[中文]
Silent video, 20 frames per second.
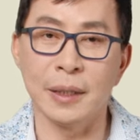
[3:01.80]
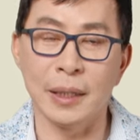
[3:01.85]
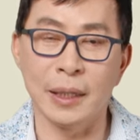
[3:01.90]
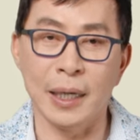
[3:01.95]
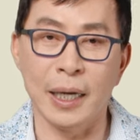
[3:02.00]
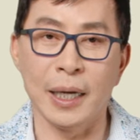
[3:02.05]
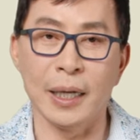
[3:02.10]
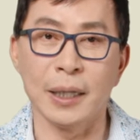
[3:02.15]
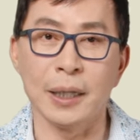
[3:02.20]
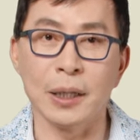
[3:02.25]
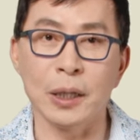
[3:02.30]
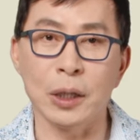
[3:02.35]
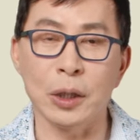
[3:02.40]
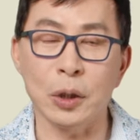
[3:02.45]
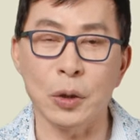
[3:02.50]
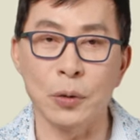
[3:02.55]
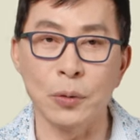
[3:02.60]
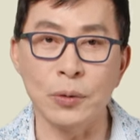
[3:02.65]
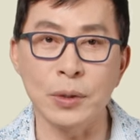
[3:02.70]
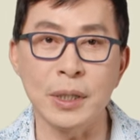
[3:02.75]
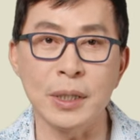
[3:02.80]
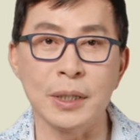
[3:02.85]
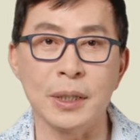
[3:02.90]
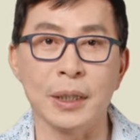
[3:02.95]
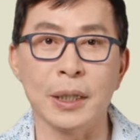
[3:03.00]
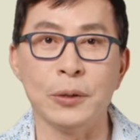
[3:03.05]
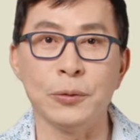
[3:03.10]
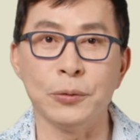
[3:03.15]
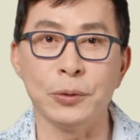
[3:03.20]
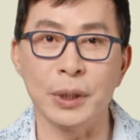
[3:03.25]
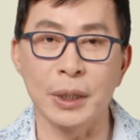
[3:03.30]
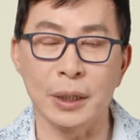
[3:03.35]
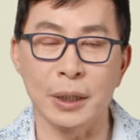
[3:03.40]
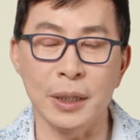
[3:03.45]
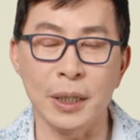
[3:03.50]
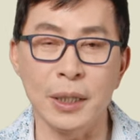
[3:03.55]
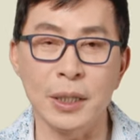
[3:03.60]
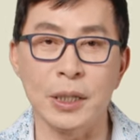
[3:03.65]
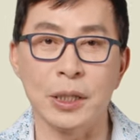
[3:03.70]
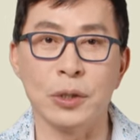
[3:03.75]
来同时跟屋顶
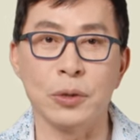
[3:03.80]
一起